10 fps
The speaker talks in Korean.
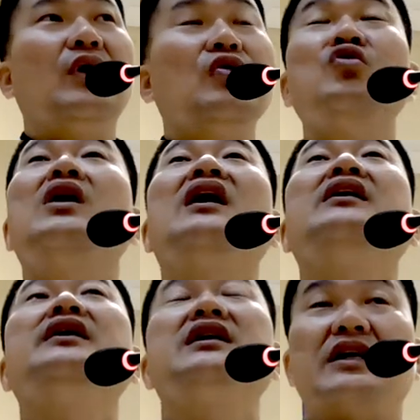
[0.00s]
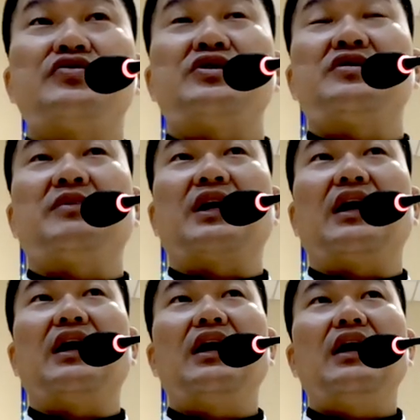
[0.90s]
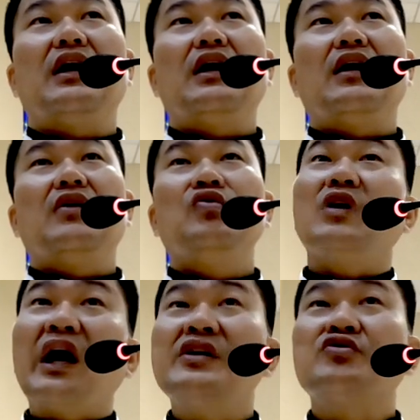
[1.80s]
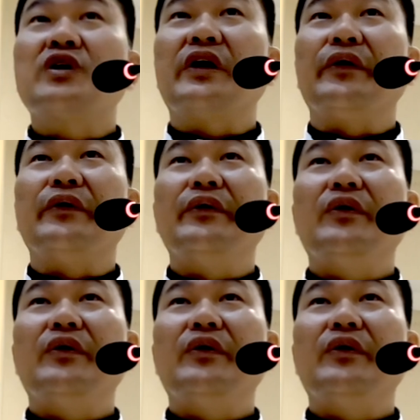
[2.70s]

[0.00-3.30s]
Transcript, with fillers: 누가 그 일을 할 수 있습니까? 누가 해줄까요?